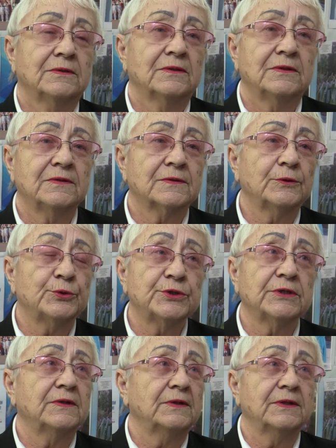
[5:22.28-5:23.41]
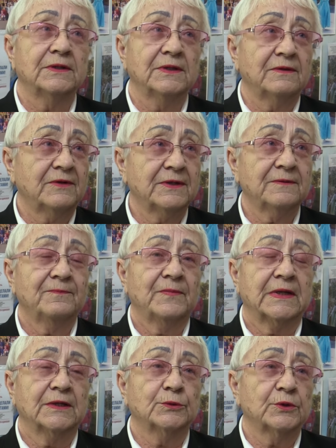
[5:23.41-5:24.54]
Это исключительный глава,
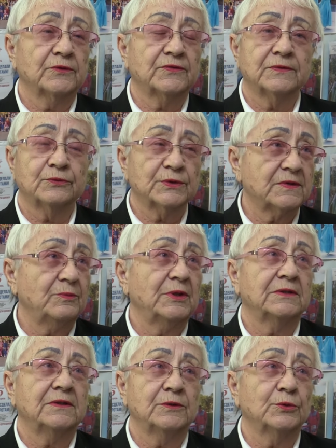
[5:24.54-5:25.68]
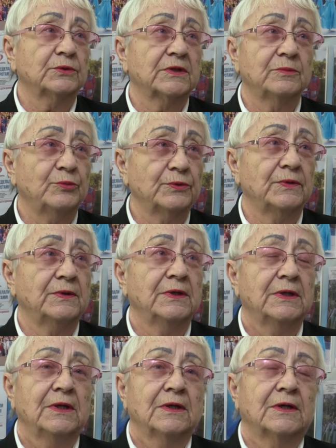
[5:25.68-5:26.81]
который всего себя отдает работе,
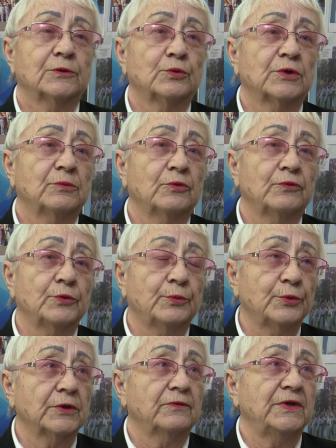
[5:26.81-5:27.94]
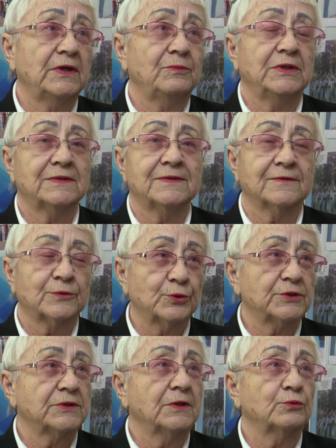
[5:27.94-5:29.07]
которому в любое время, если
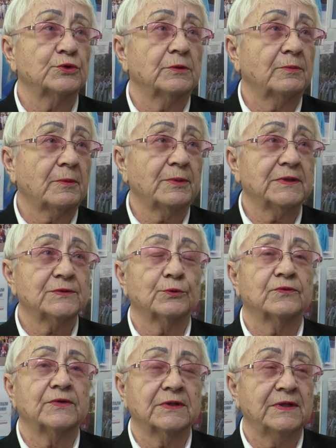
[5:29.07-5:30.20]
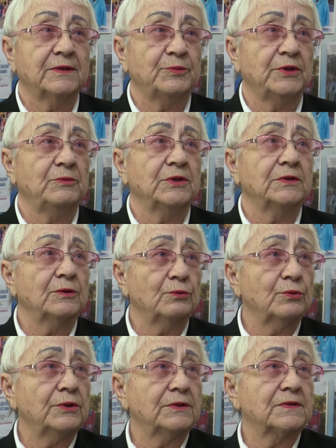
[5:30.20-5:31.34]
срочно нужно попасть, он всегда примет. На
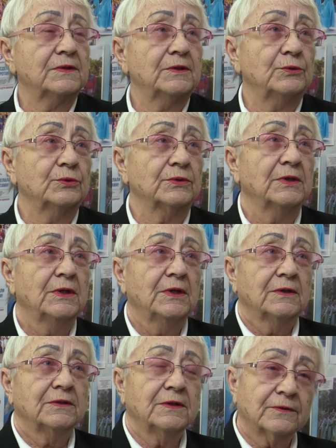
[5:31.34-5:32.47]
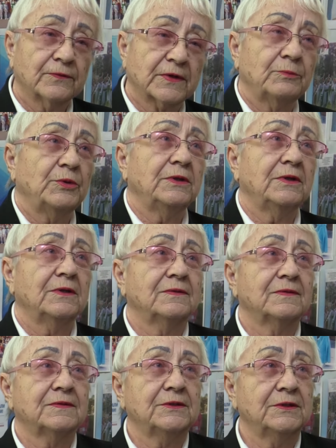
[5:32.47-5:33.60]
улице идет, где-то в
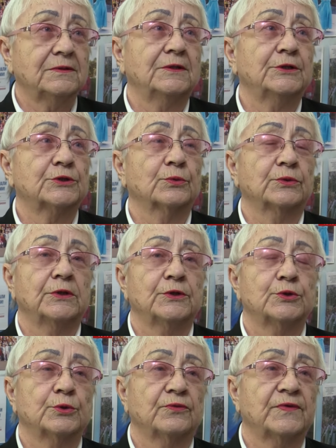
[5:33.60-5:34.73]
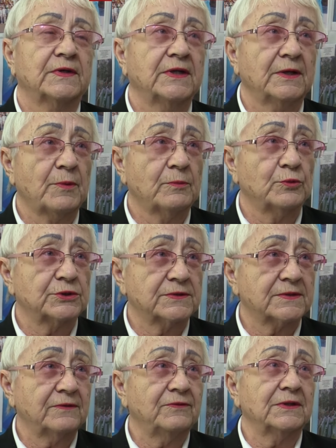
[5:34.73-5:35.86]
кабинете сидит или что-то еще. Всегда поможет
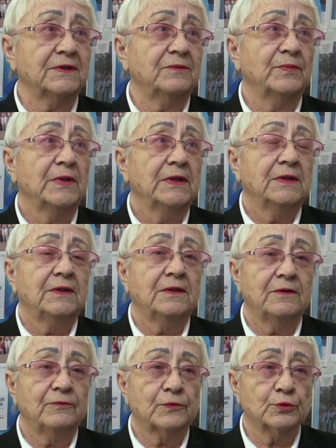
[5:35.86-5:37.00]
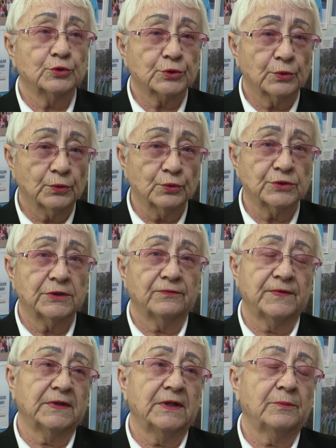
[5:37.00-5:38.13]
советом, и все, что нужно,
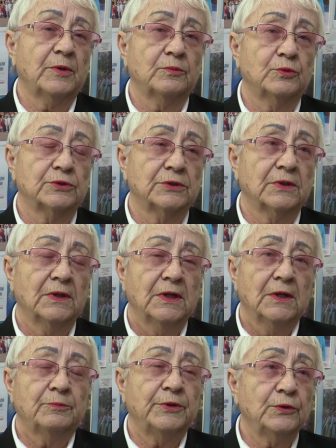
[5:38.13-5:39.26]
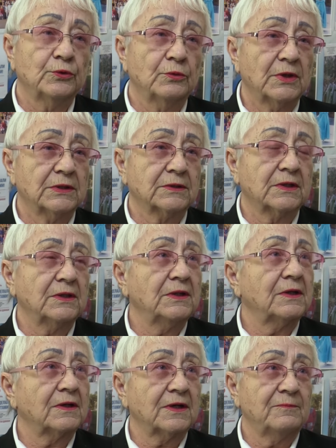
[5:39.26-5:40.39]
всегда поможет. При нем открыли
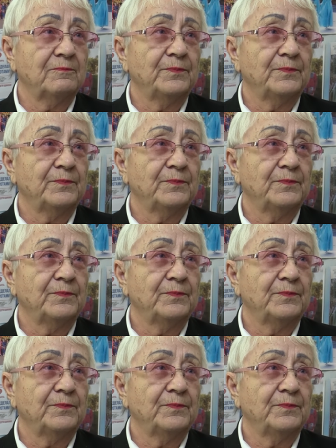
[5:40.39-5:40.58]
храм.